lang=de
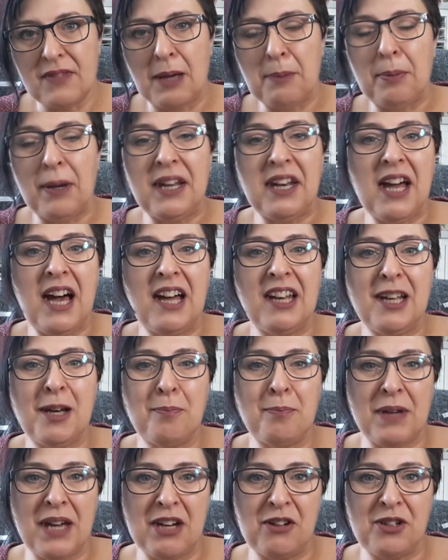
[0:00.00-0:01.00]
Banana
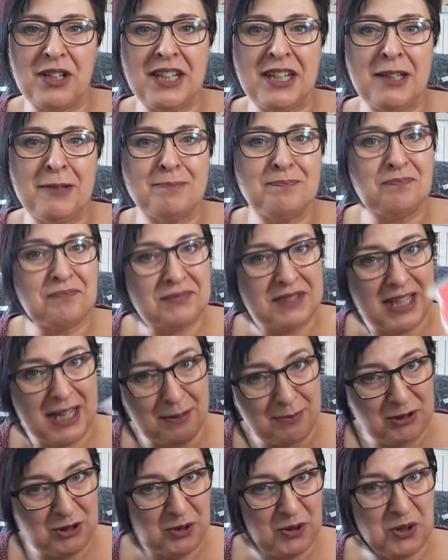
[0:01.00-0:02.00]
Berry
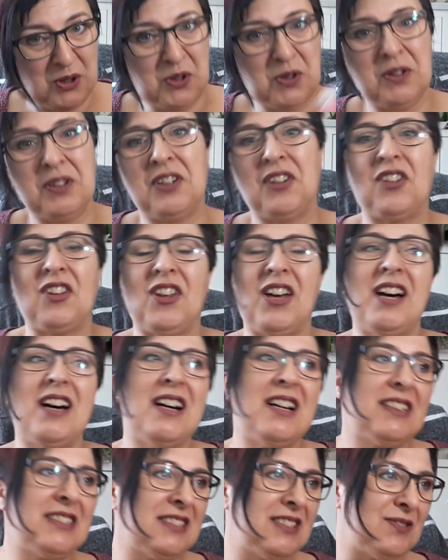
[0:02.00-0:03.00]
habe ich euch schon
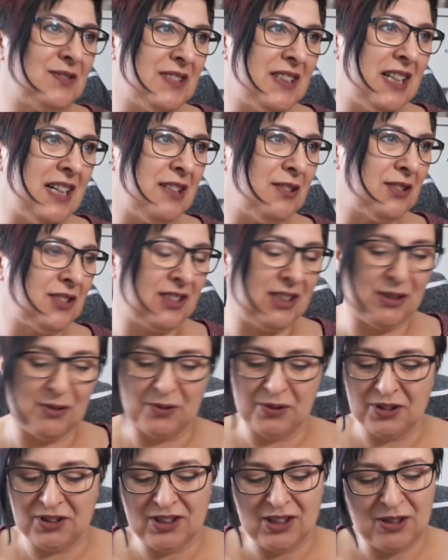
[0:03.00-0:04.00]
gesagt, das war aus der
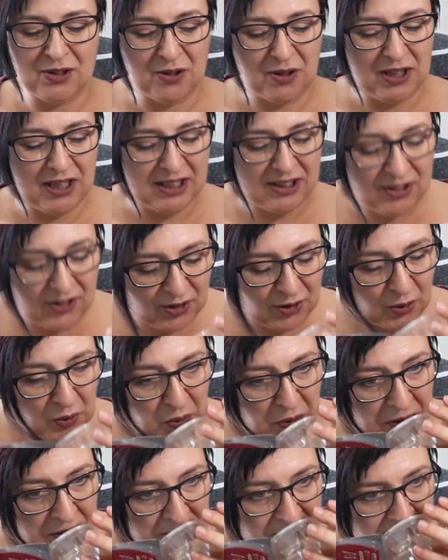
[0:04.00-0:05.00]

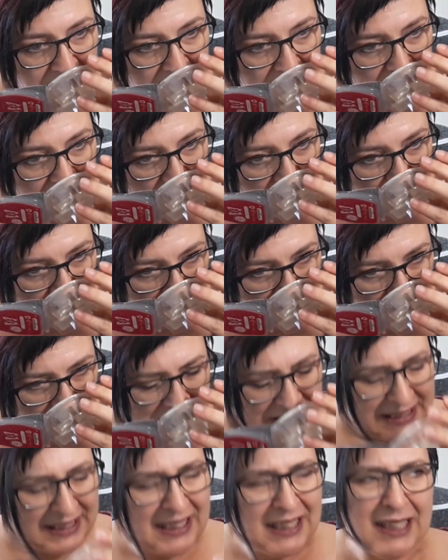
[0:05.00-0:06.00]
Osterkollektion
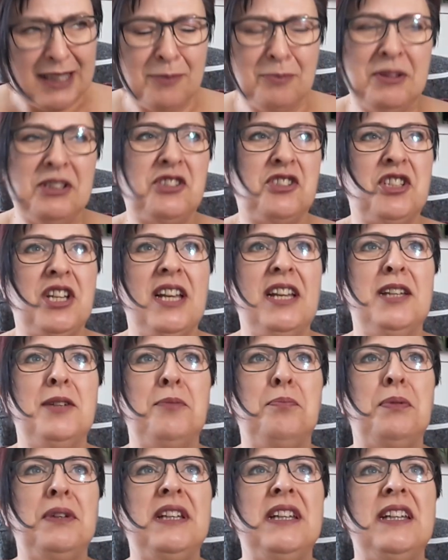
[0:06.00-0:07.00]
mit Jelly
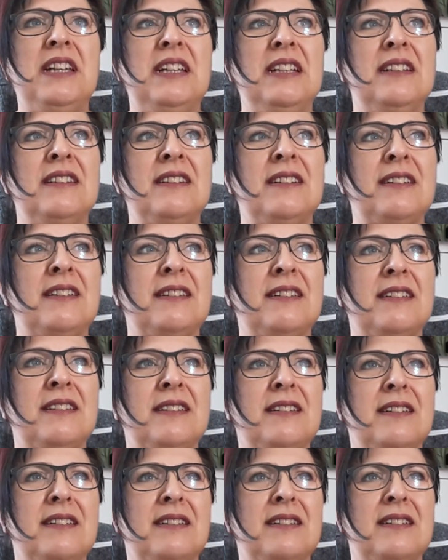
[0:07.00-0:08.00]

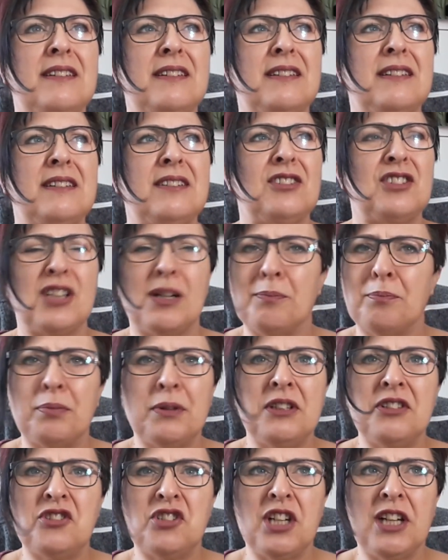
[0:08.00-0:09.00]
Beans,
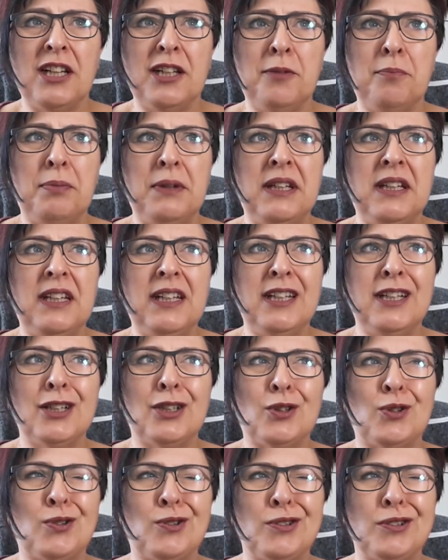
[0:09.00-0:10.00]
Jumpin' Jelly Bean
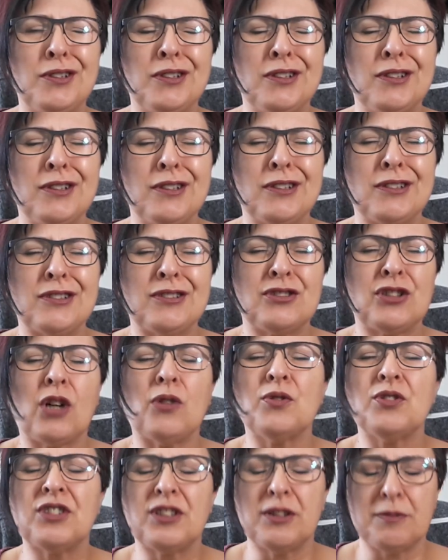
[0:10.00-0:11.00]
und
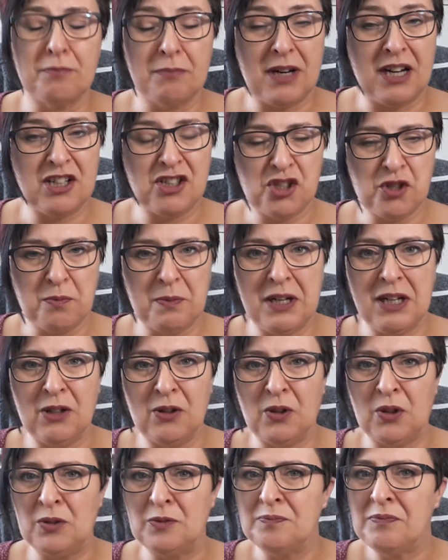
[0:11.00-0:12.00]
Toasted
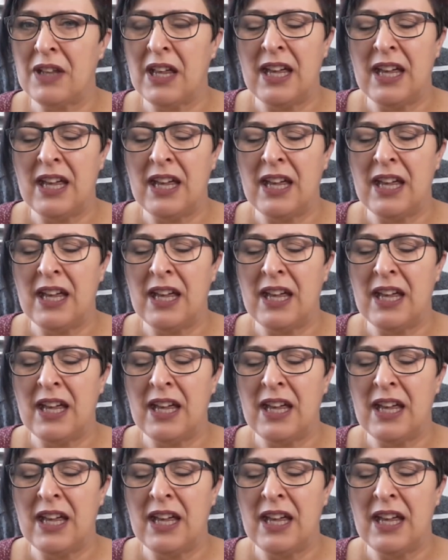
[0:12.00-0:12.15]
Marshmallow.